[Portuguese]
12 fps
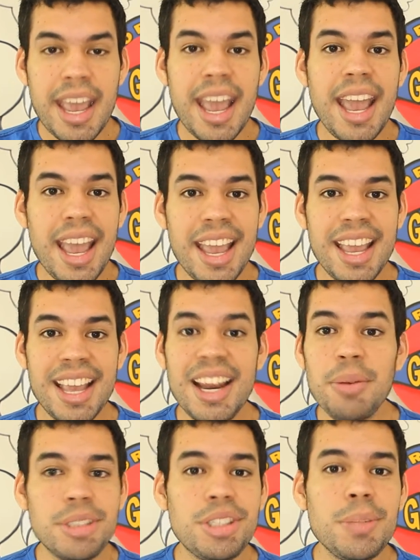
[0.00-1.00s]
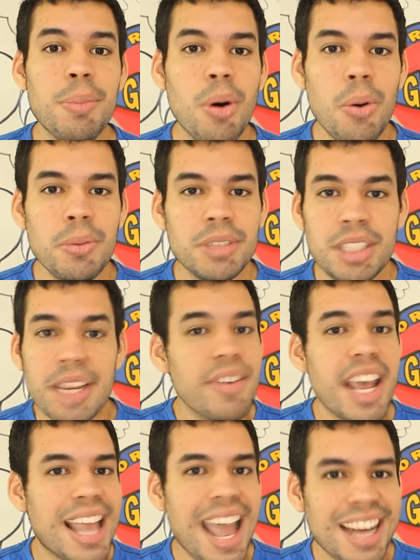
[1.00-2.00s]
É, ele é um Digimon de
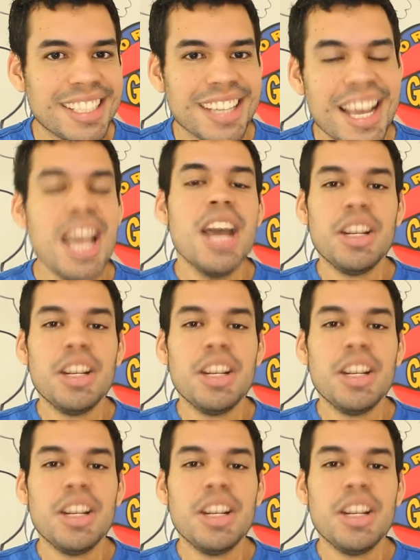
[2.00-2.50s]
verdade.